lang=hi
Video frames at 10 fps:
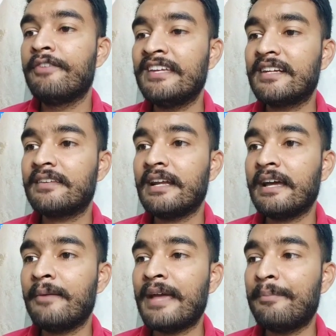फीस स्ट्रक्चर
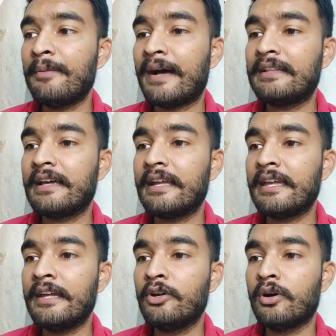अगर हम यहाँ पे बात करें
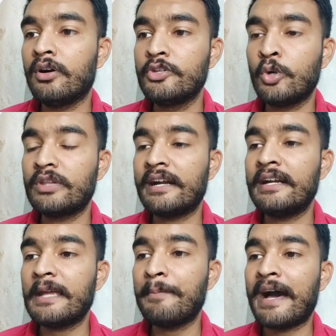कि जो
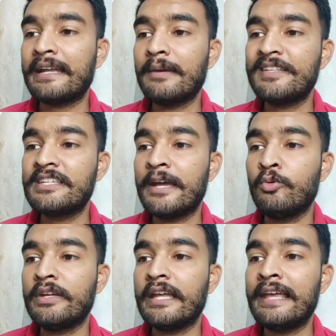उत्तराखंड के बाहर के बच्चे हैं
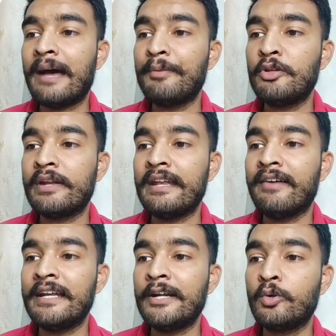उनके लिए यहाँ पे जो रहने
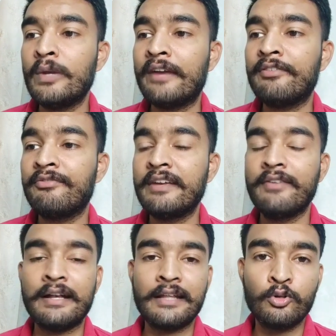वाले टू लाख फिफ्टी
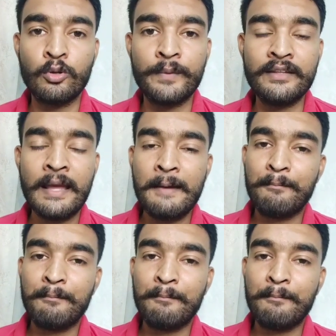वन थाउजेंड रुपीज